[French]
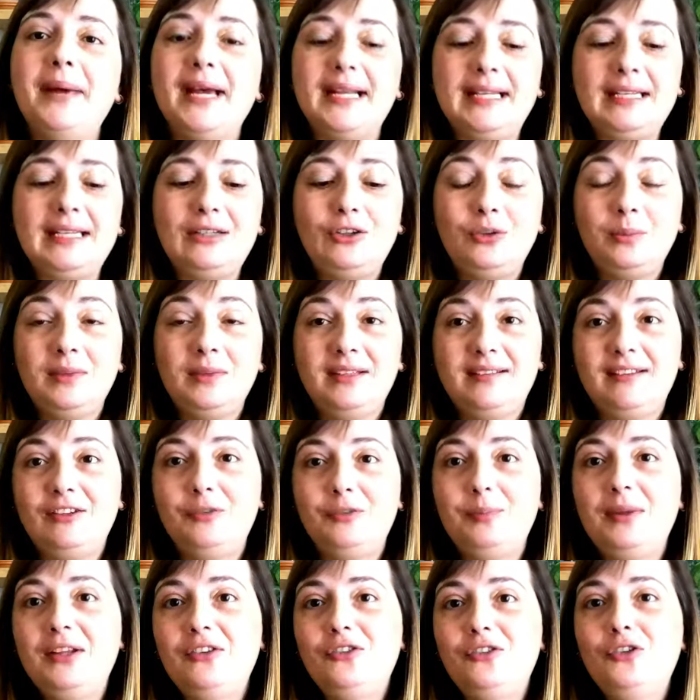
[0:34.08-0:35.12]
parler de mes
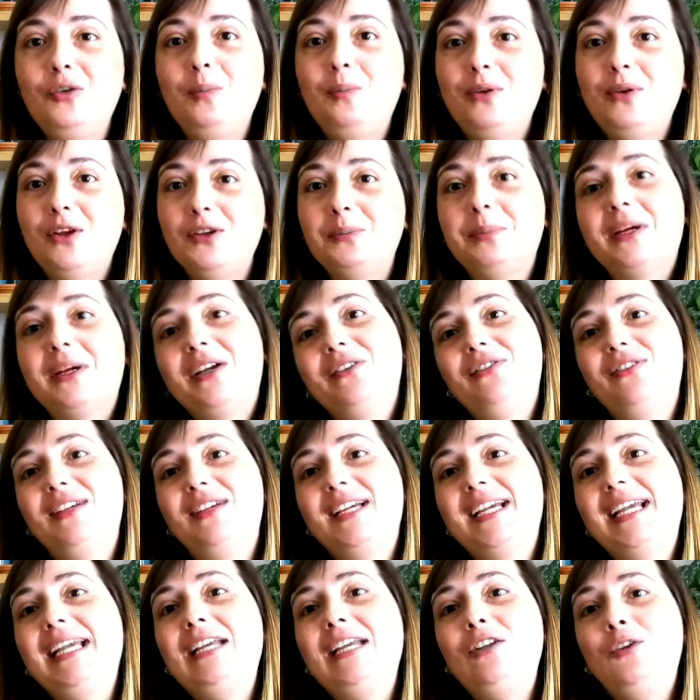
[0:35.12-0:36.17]
espèces de plantes
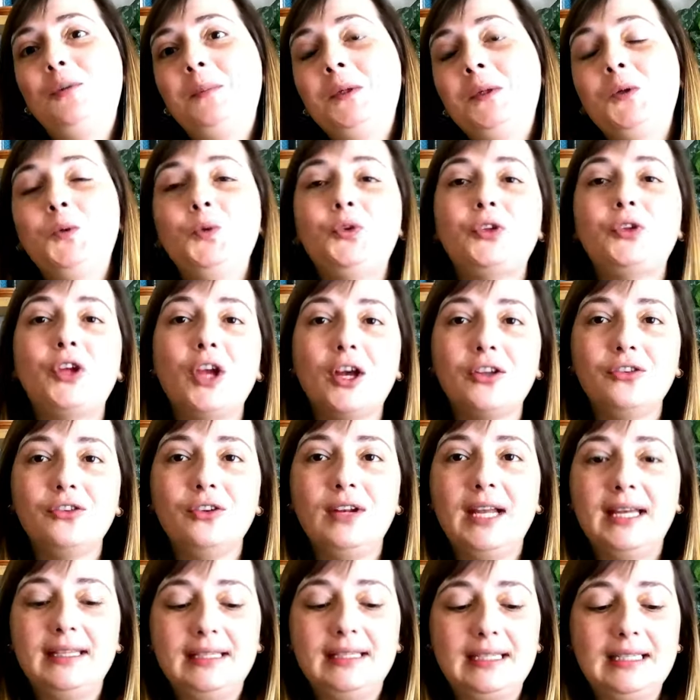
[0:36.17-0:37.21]
préférées et de mes coups de cœur de
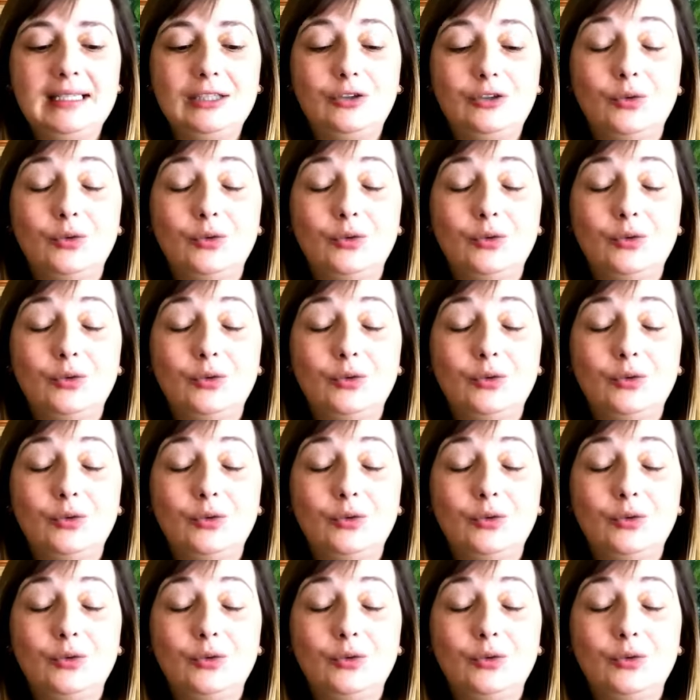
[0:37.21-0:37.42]
l'année.